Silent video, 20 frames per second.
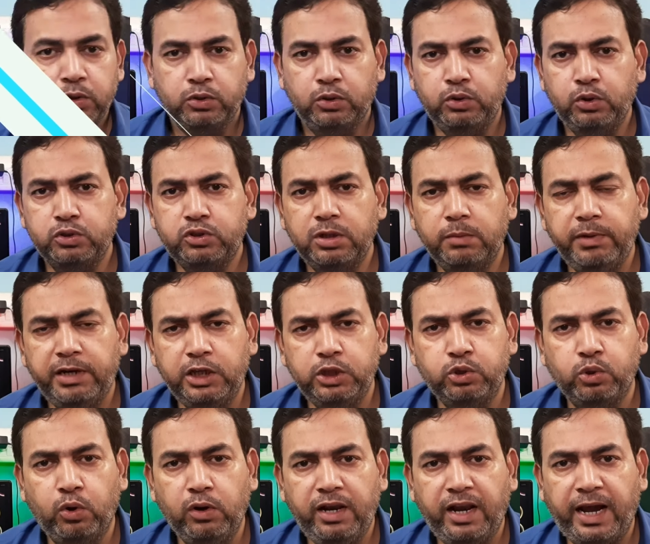तो दोस्तों मैंने
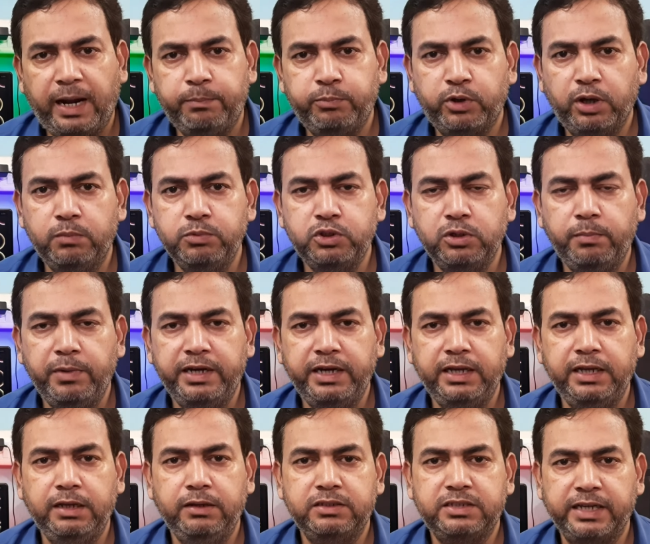दो लैपटॉप जो
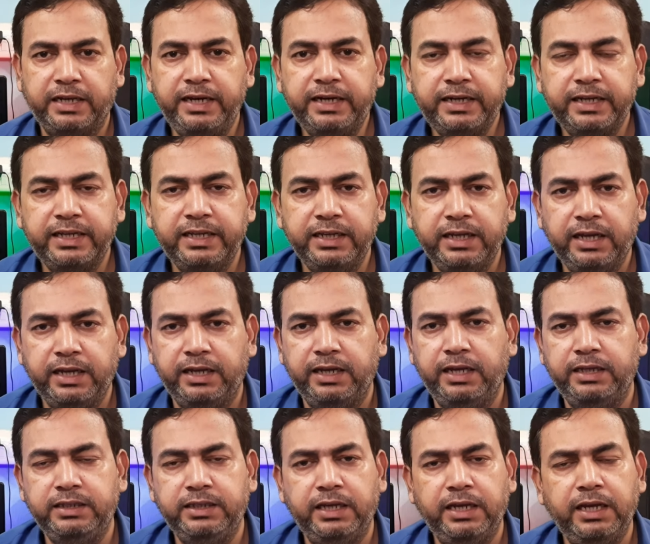मैंने सेलेक्ट किए
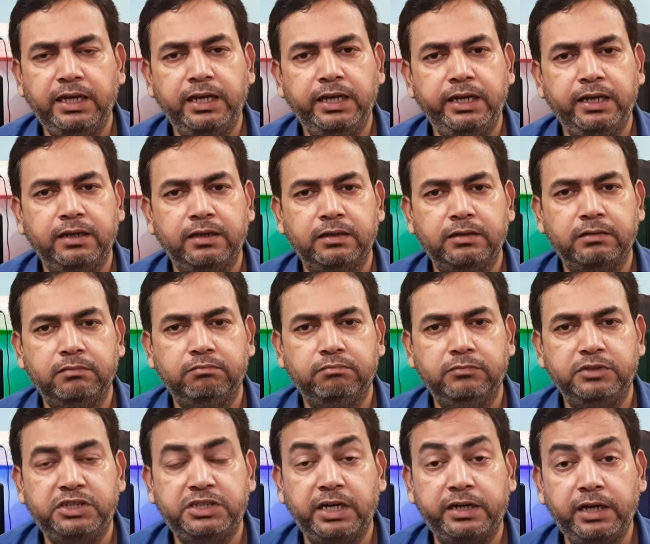हैं ये
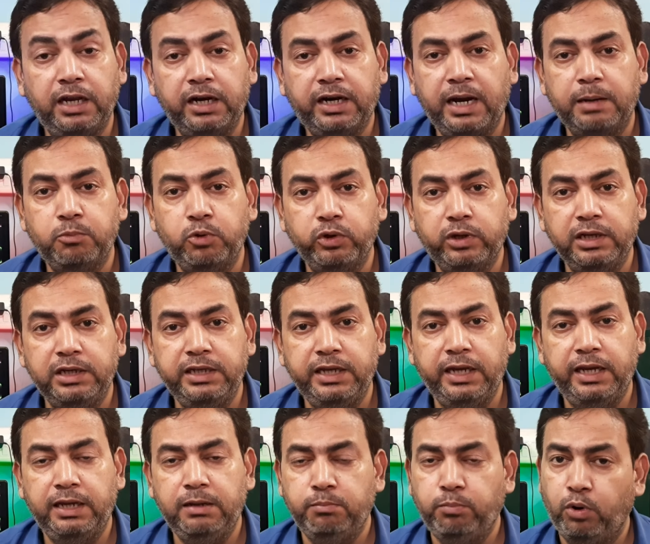जनरल कामों के लिए
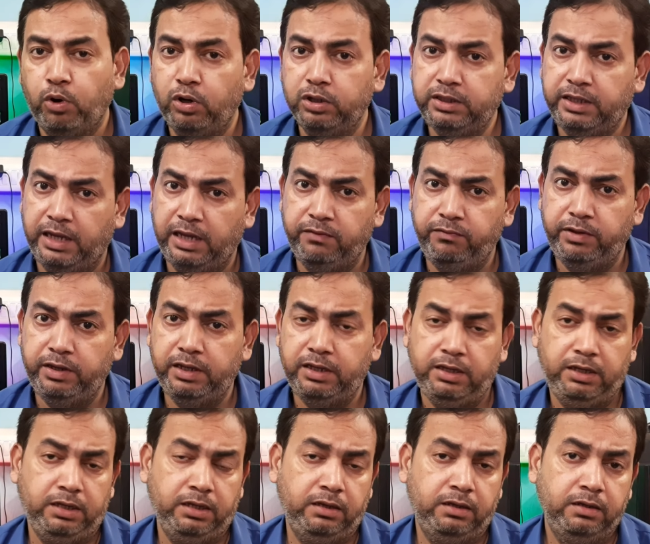है बहुत हैवी
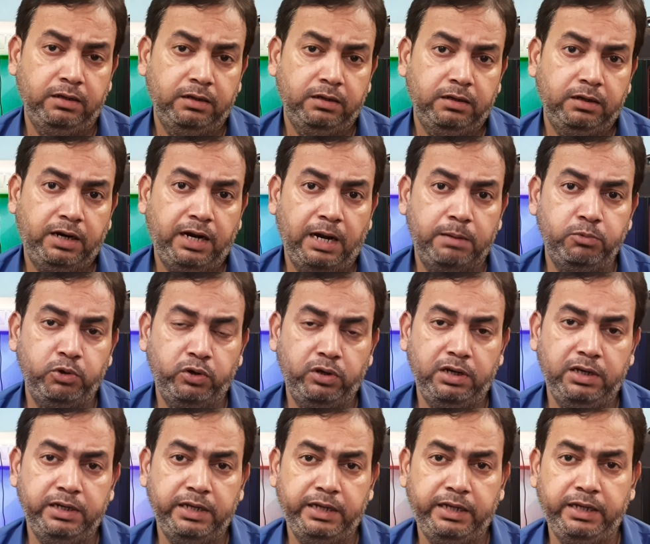कामों के
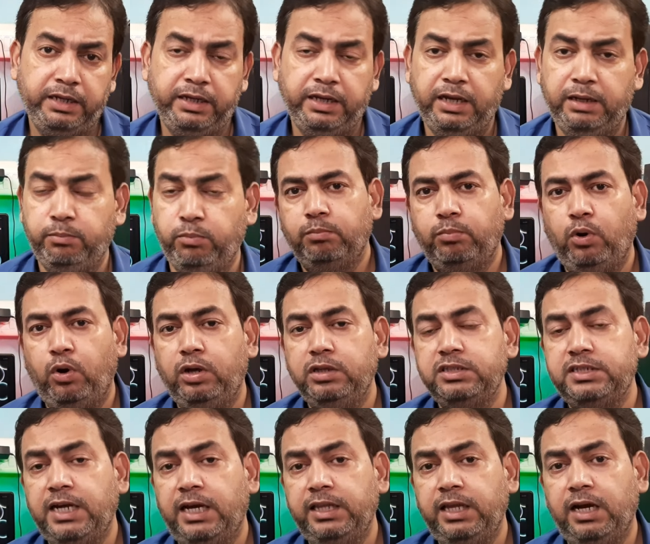लिए नहीं है
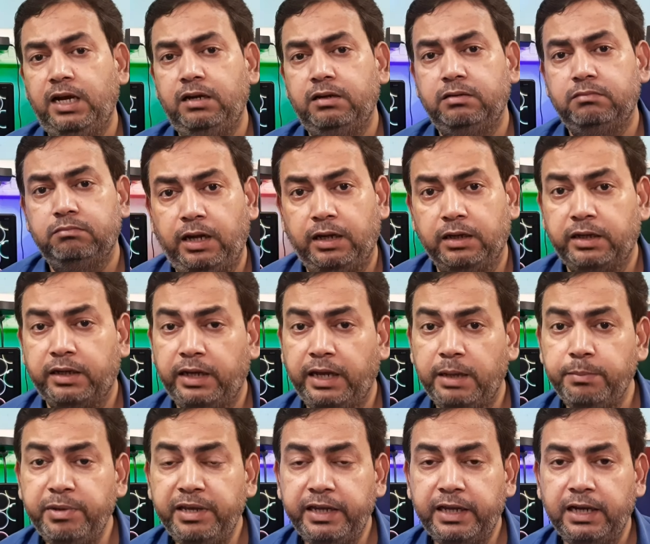बहुत ज़्यादा
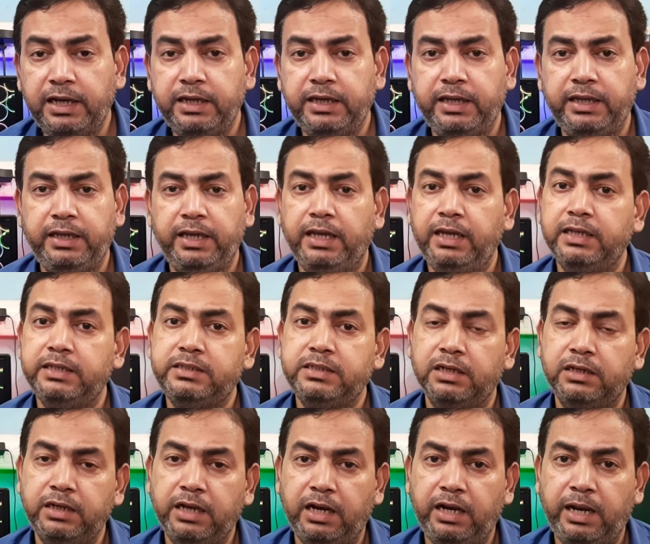गेमिंग के लिए नहीं है ये
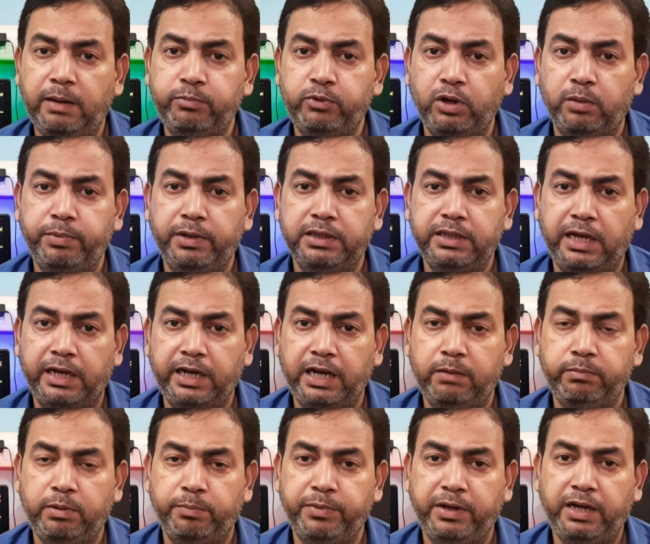जनरल लैपटॉप है ताकि
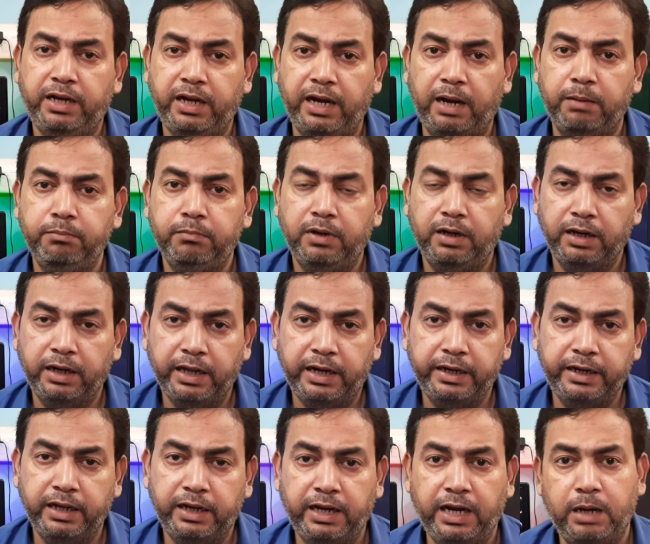आप अपने काम घर
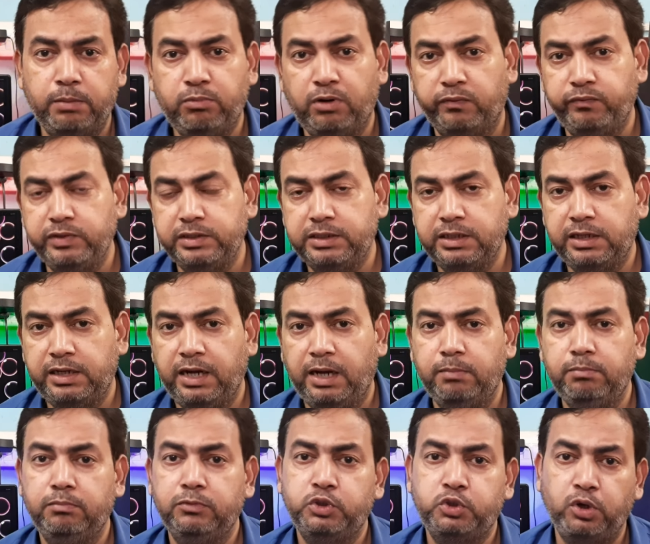के काम ऑफिस के
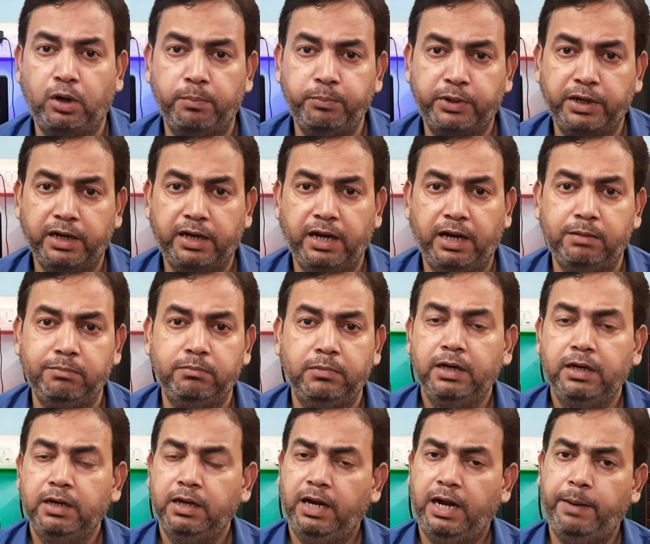काम शॉप के काम
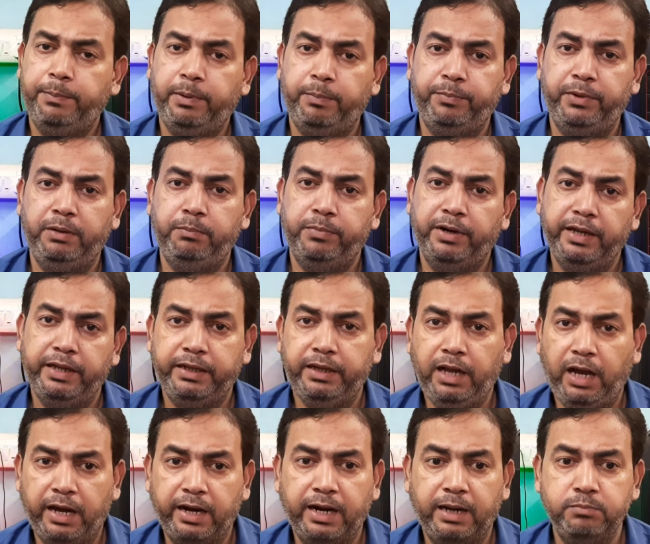आप अपने बड़े ही
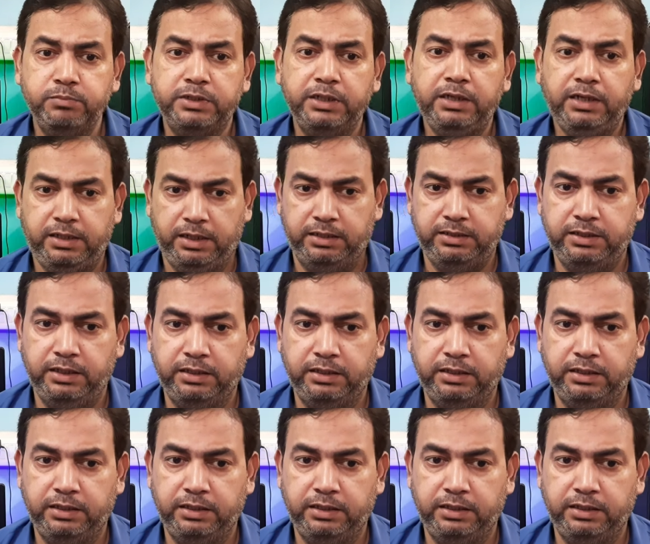आराम से कर